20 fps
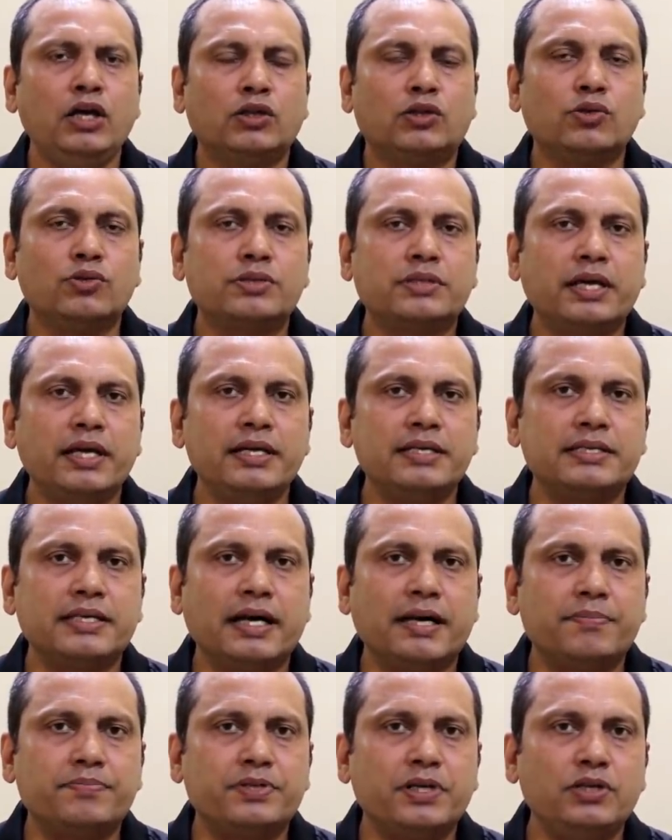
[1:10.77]
तो उसके
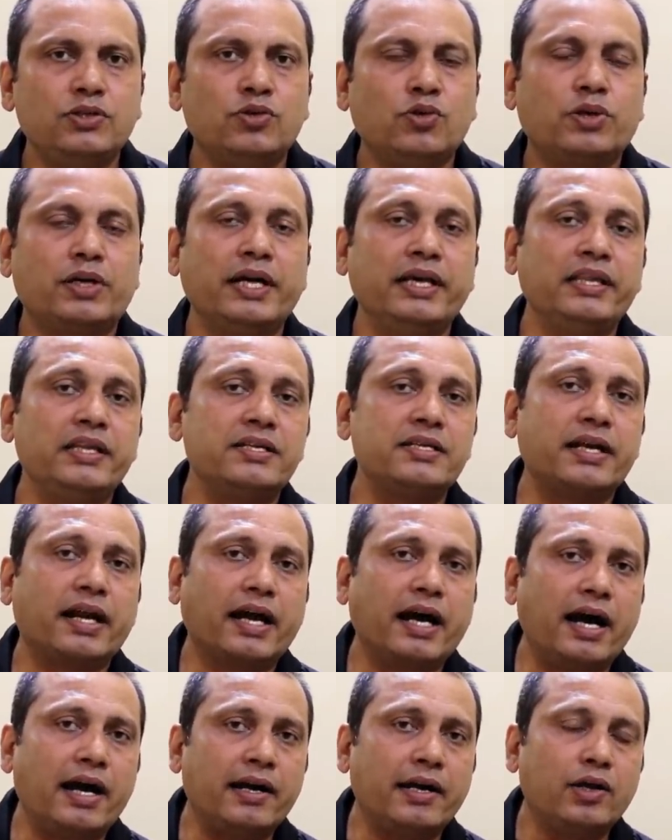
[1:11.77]
हिसाब से जो केंद्र
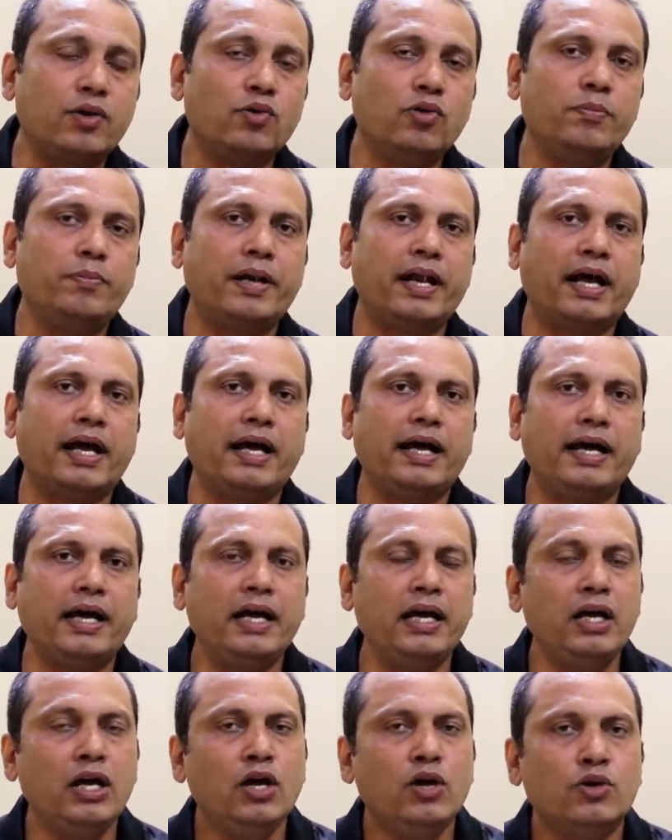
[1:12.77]
सरकार ने रूल बनाया
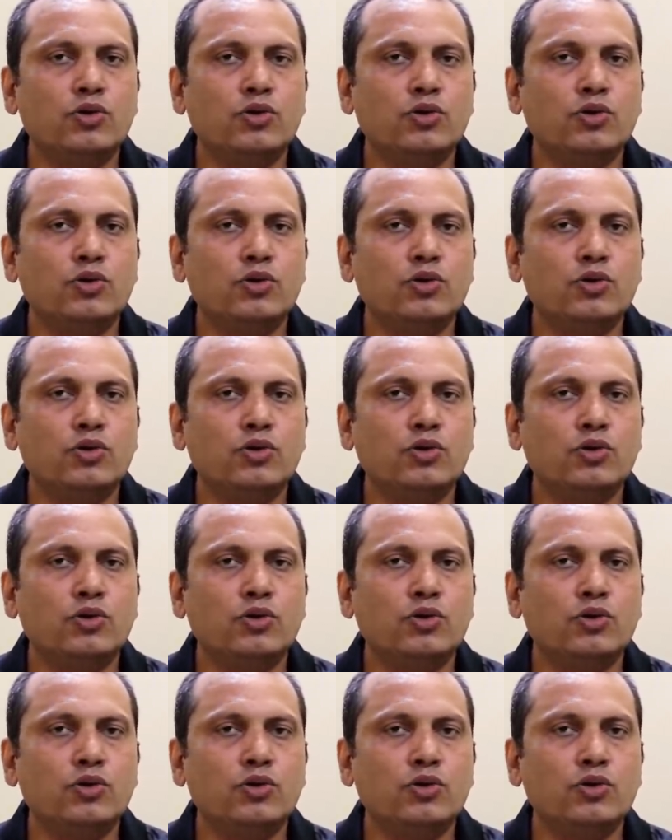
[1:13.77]
है